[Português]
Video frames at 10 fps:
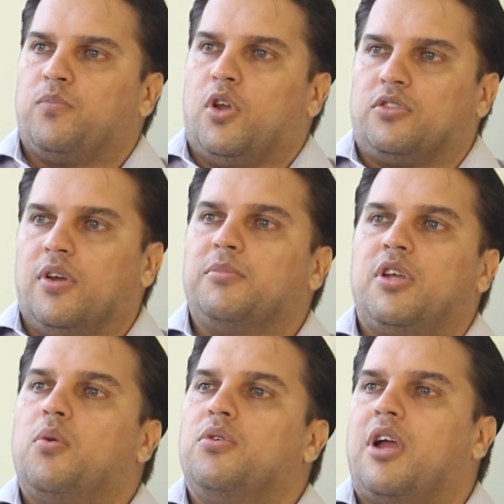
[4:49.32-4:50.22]
nós vamos
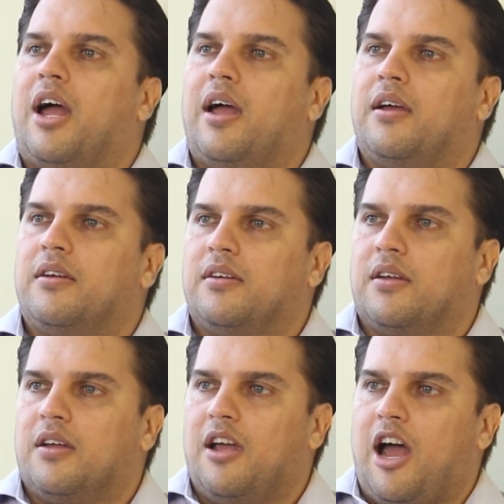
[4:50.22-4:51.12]
a um lugar
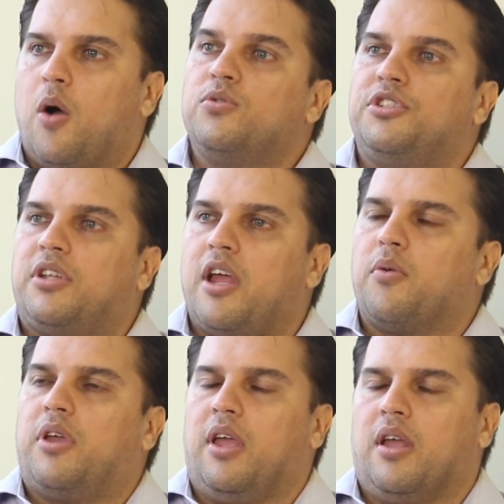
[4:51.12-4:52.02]
aonde tem
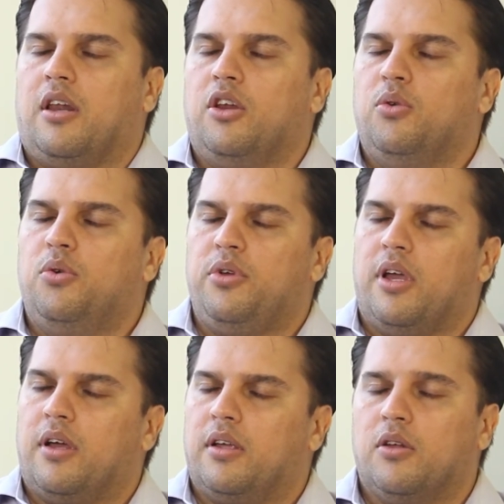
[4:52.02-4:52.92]
alguém,
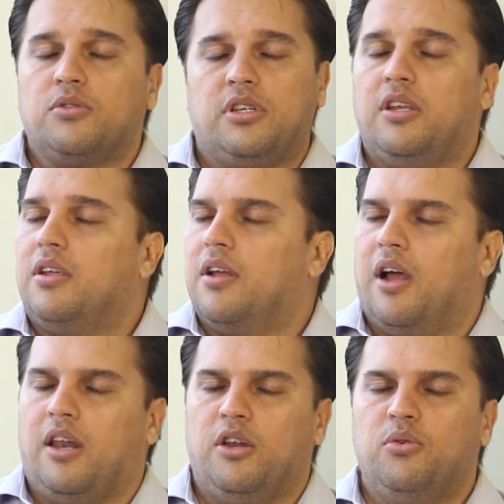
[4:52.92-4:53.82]
aleluia, eu não sei,
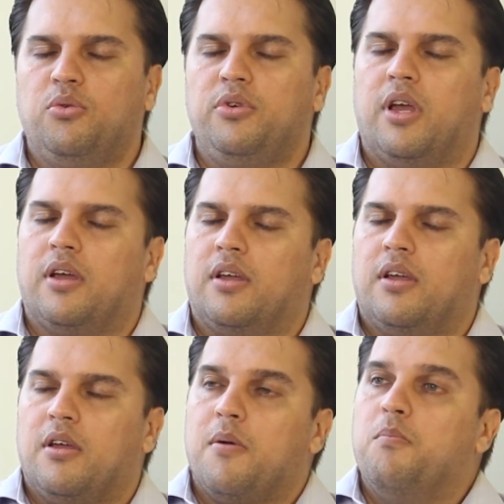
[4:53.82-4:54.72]
aleluia,
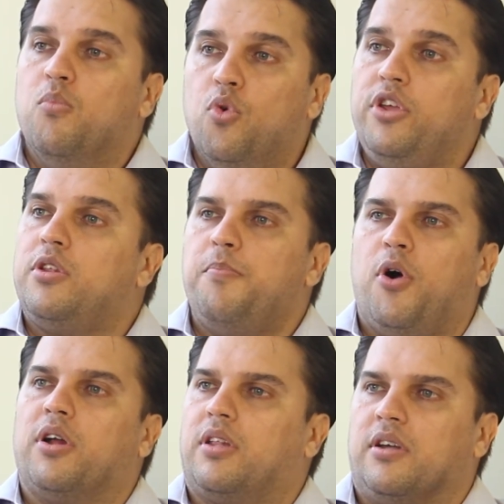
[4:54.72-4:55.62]
muito
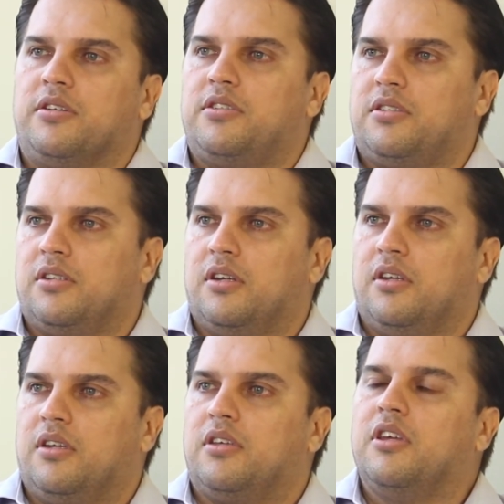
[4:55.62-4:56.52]
importante
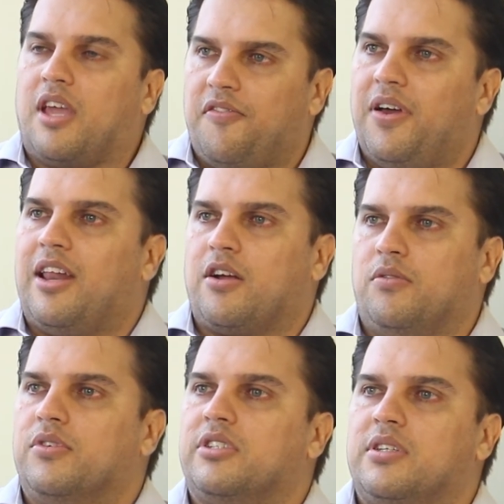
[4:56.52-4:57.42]
que quer falar
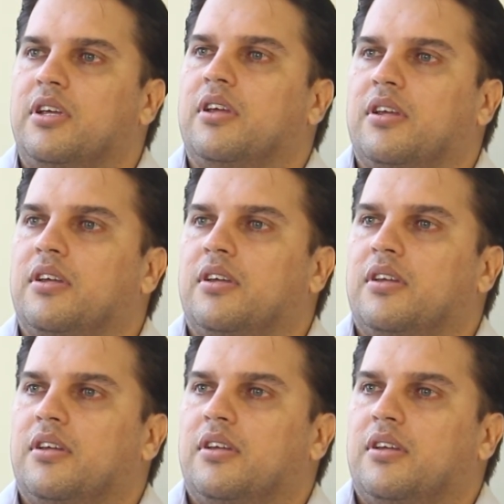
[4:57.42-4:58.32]
com você.
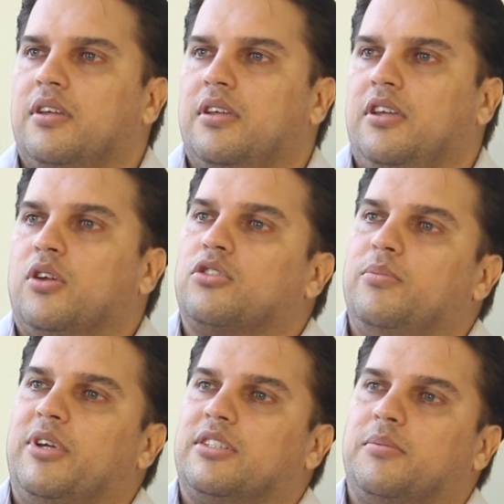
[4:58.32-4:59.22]
E nós
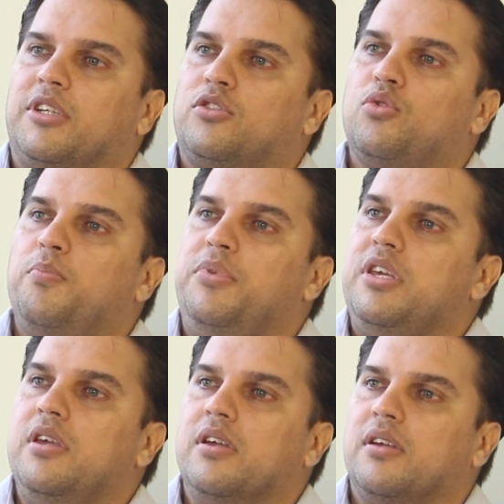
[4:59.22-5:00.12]
começamos a
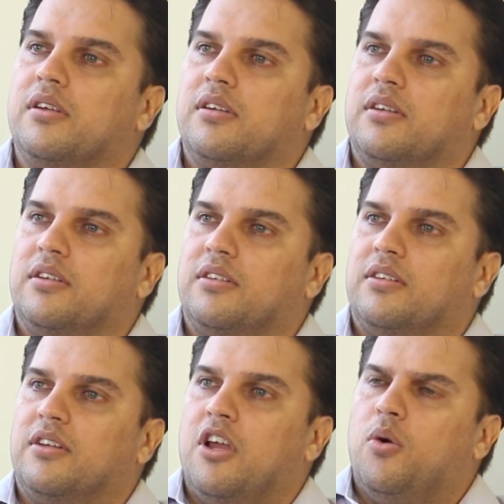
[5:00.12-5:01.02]
subir.
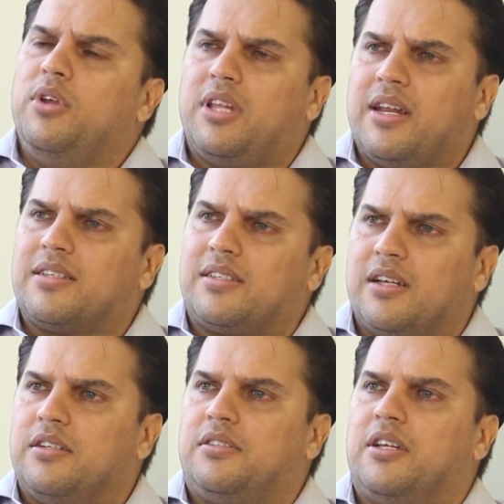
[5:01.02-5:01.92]
O
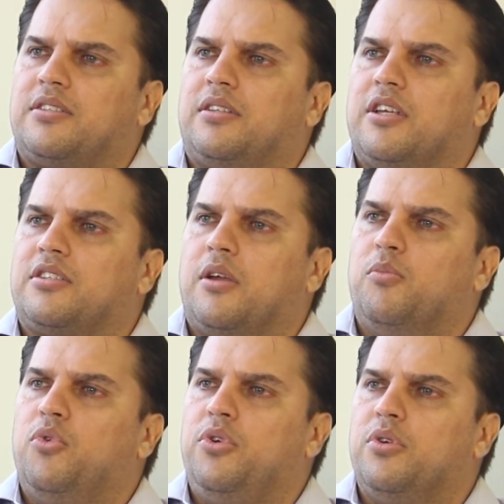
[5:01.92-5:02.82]
interessante desse
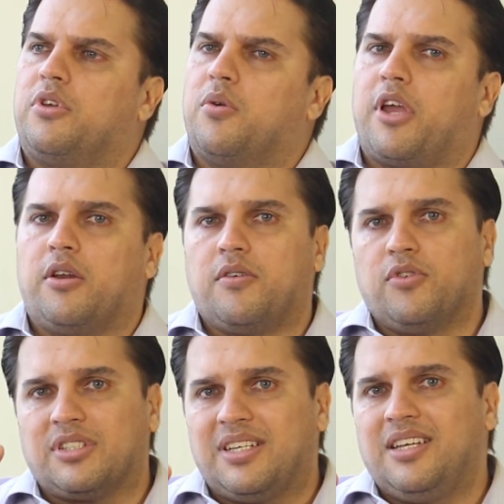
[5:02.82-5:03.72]
testemunho que eu quero que
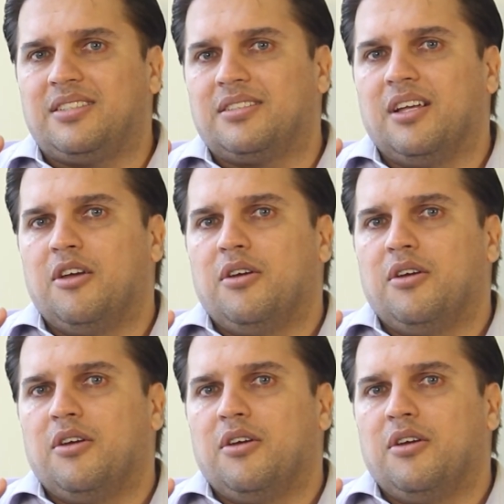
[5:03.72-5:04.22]
vocês